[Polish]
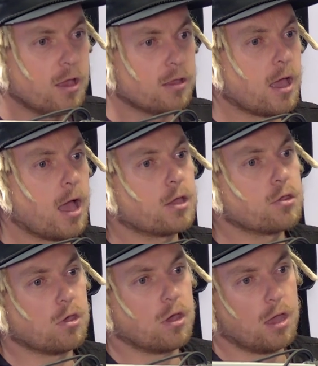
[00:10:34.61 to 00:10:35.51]
tak,
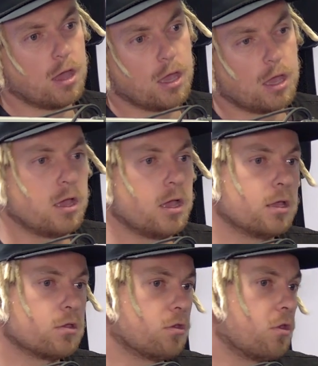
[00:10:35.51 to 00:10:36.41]
że,
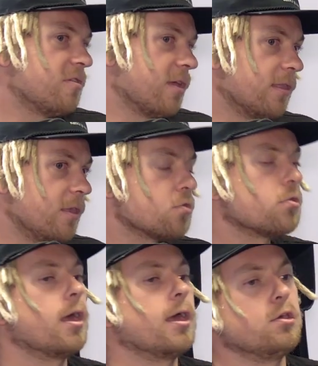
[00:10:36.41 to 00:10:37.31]
że to jest
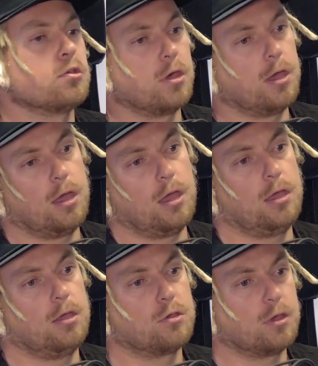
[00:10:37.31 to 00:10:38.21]
taktyczne i że, i że mhm.